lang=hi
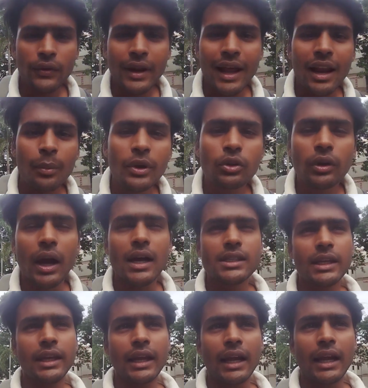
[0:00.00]
फ़िलहाल अभी तो यहाँ
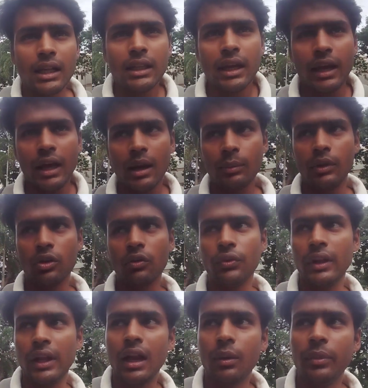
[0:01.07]
से निकाल दिया यार देखो
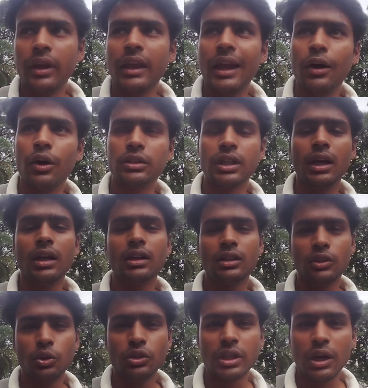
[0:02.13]
फिलहाल अभी क्या होता
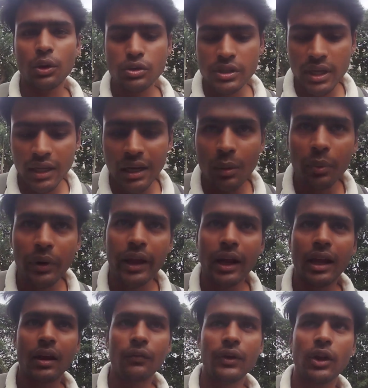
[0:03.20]
है दूसरा कुछ देखना
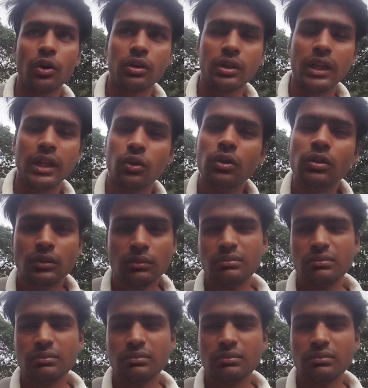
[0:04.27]
पड़ेगा या फिर और देखो